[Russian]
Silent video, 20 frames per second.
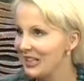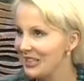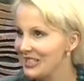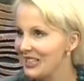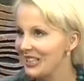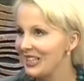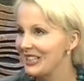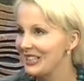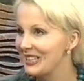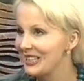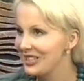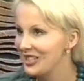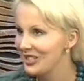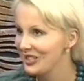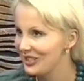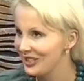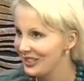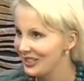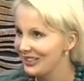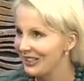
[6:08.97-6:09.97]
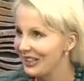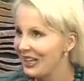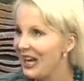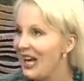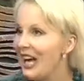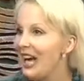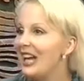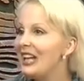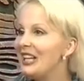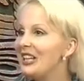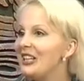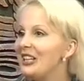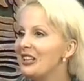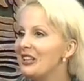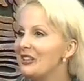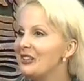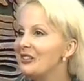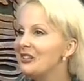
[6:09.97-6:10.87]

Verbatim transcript: Я э, слышала, что и